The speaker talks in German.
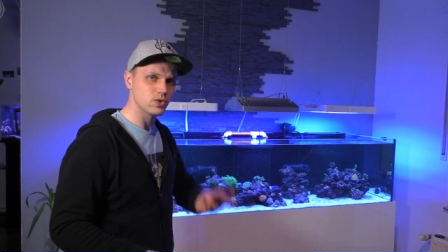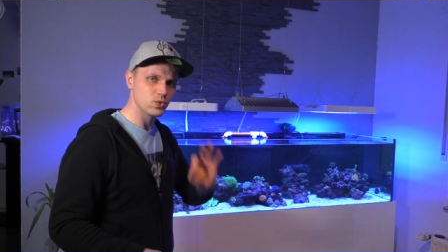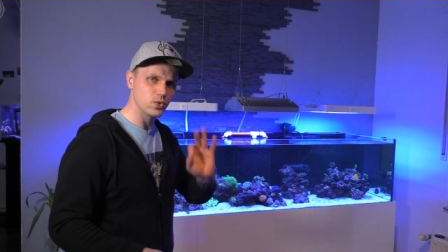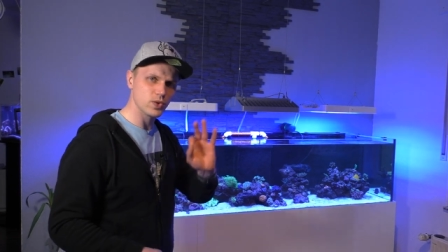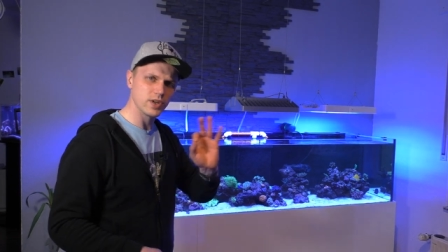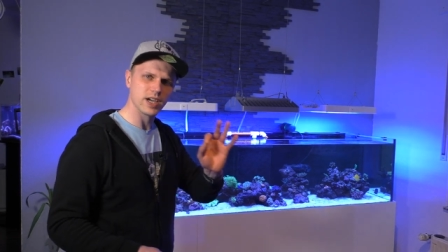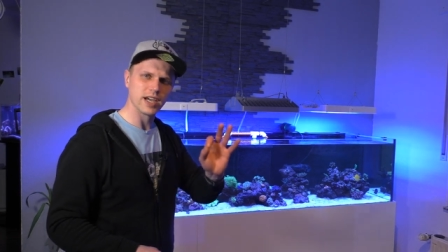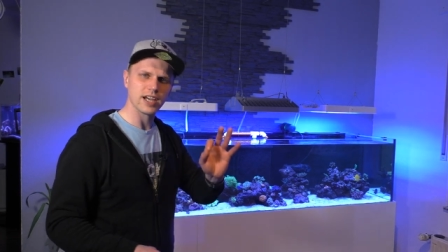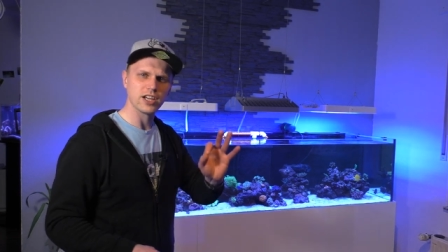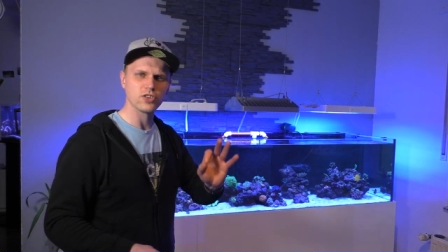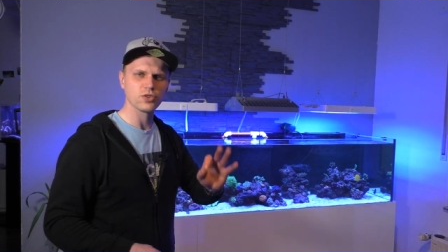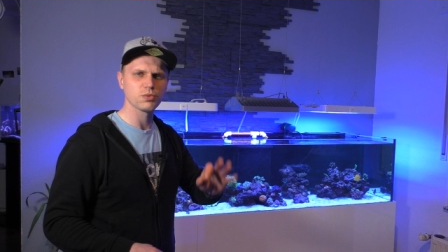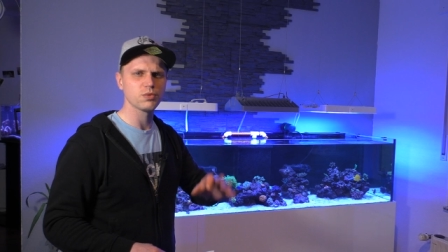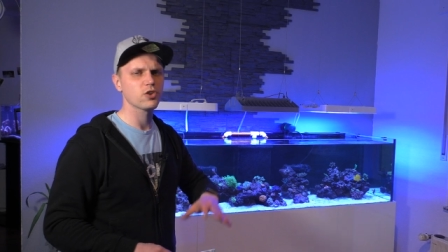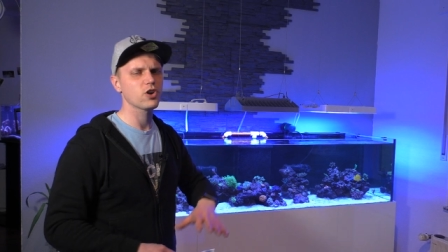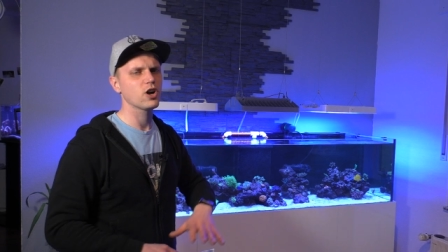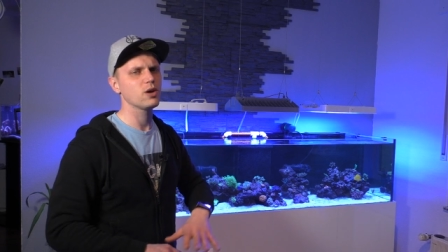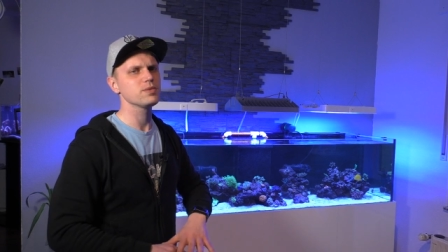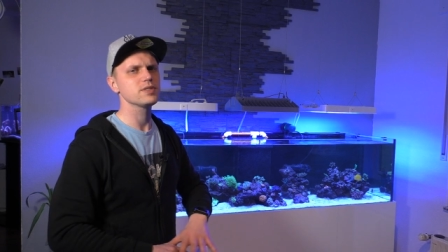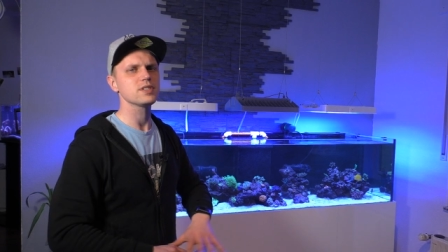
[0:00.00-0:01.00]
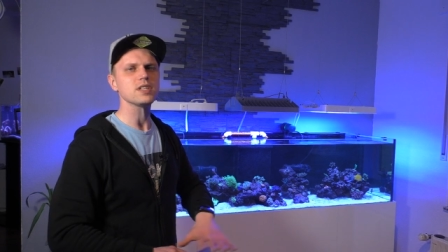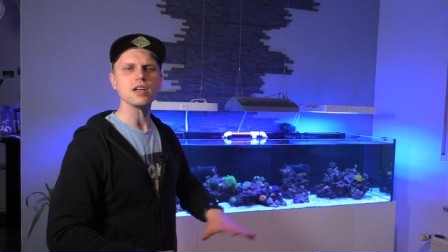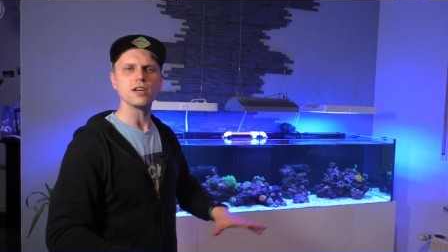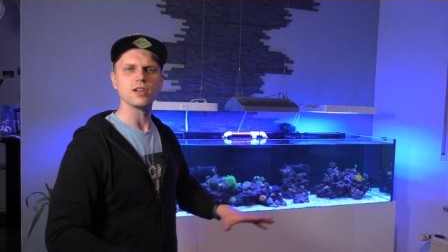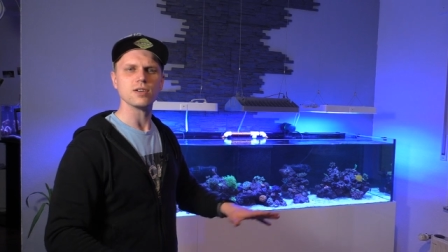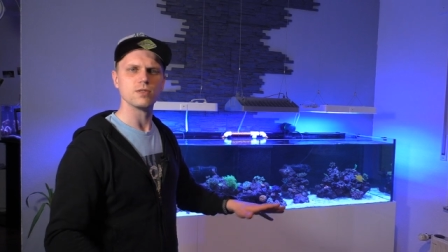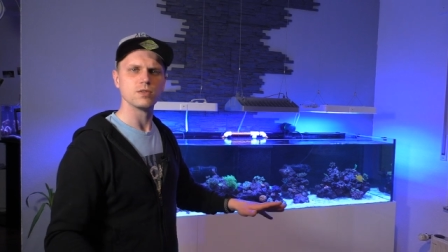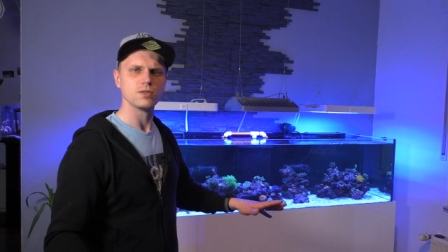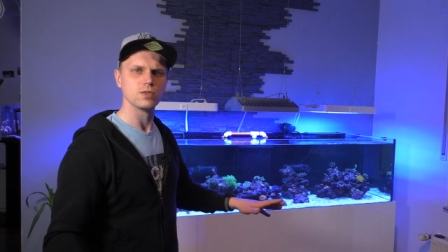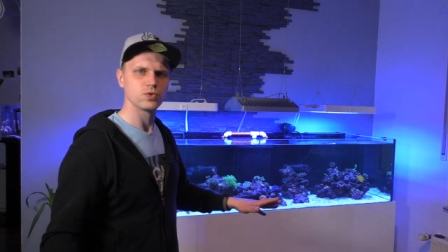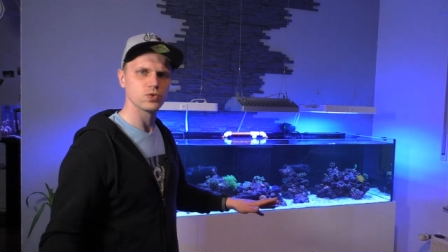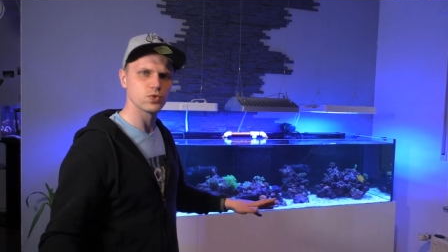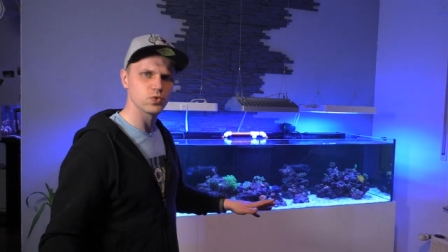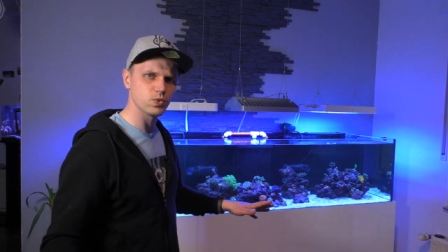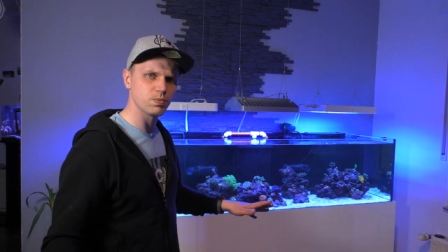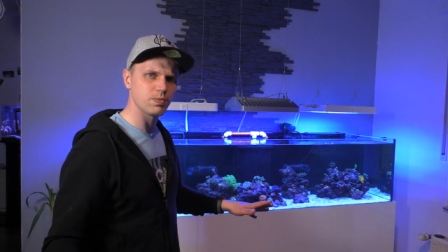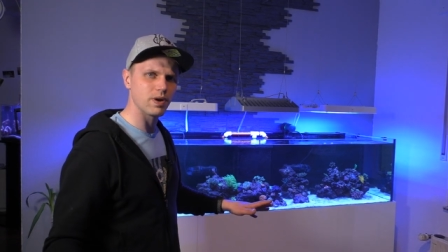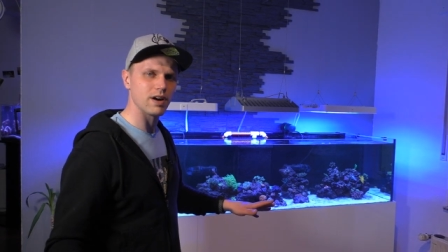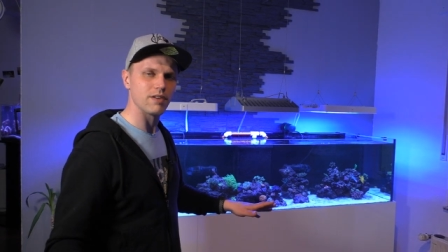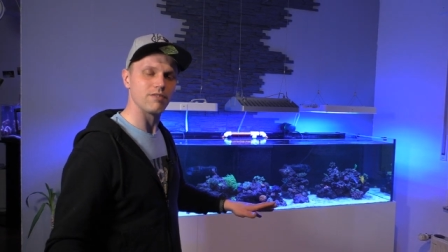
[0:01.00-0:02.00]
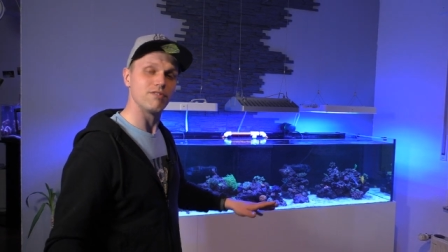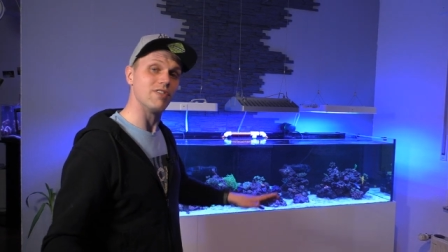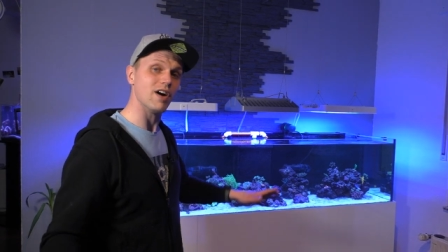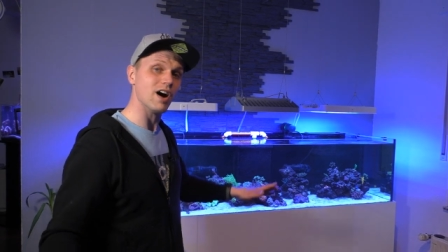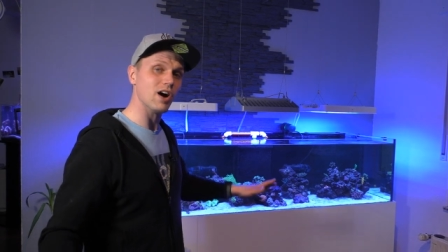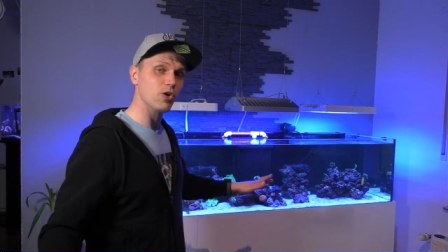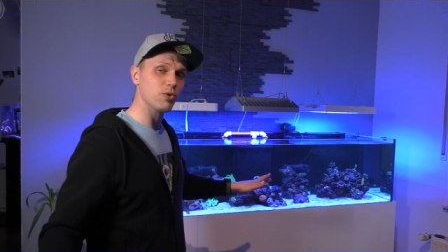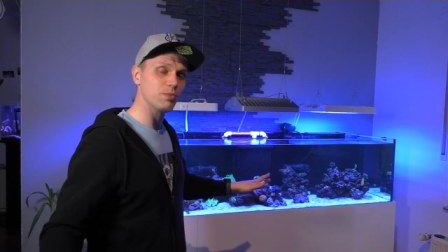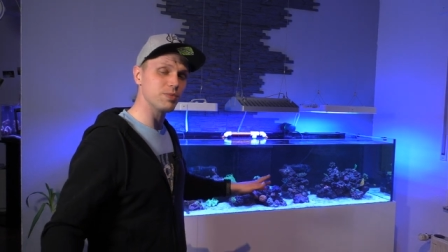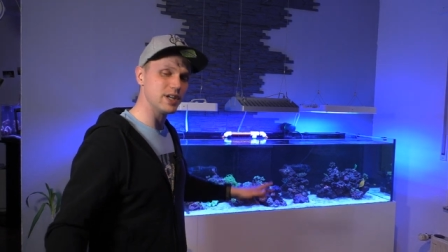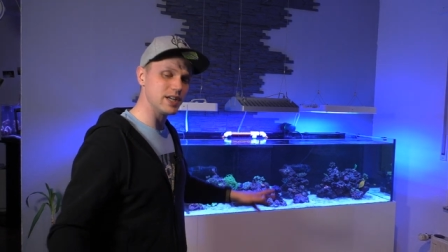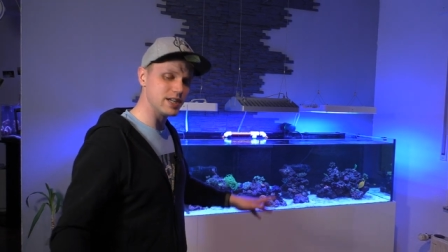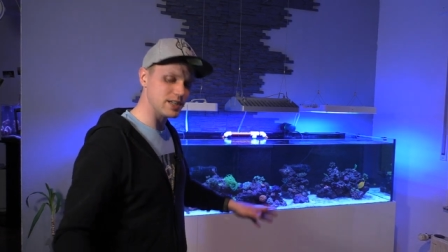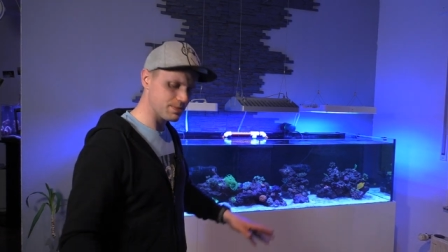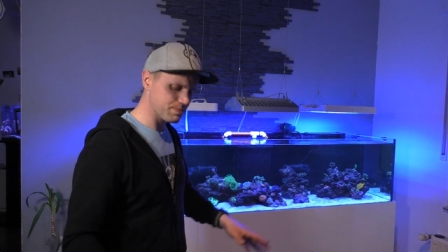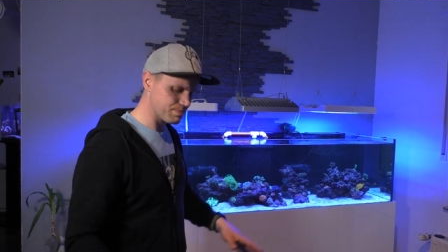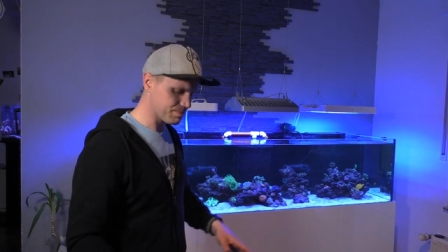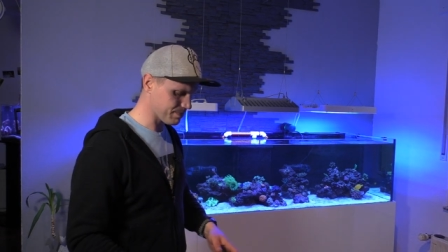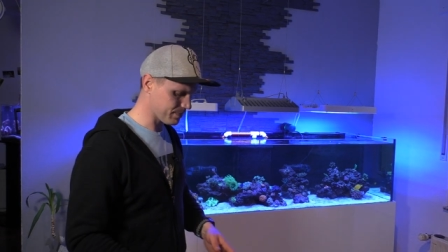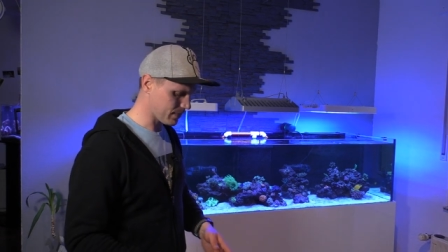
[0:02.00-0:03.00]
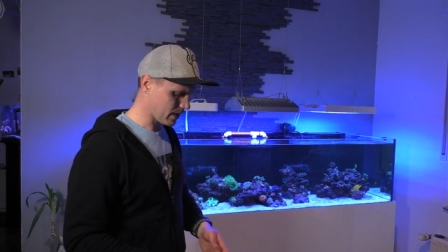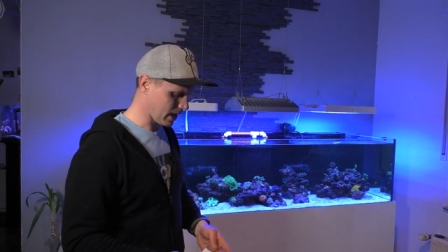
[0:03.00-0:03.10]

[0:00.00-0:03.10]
du die Rechnung bekommst, super, warum nicht?